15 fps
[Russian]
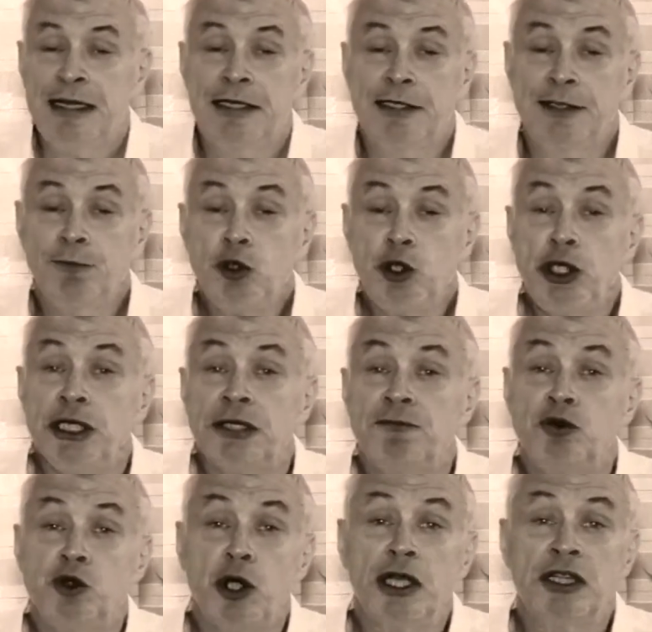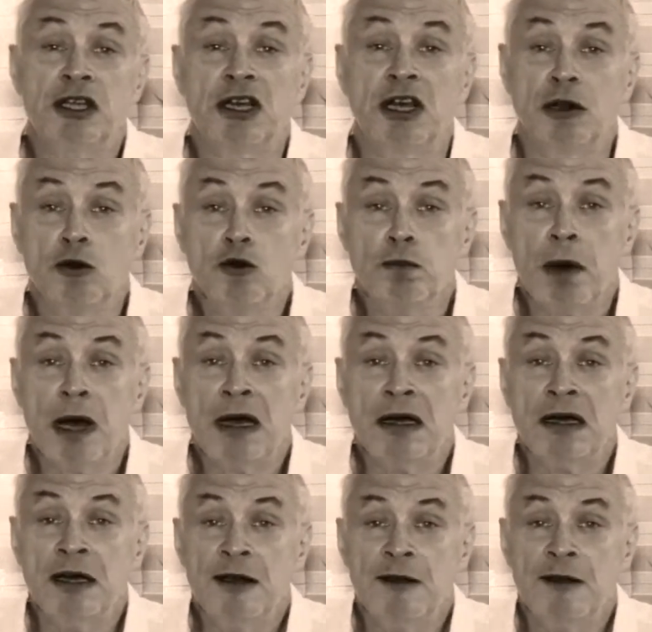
звучит все это глупо,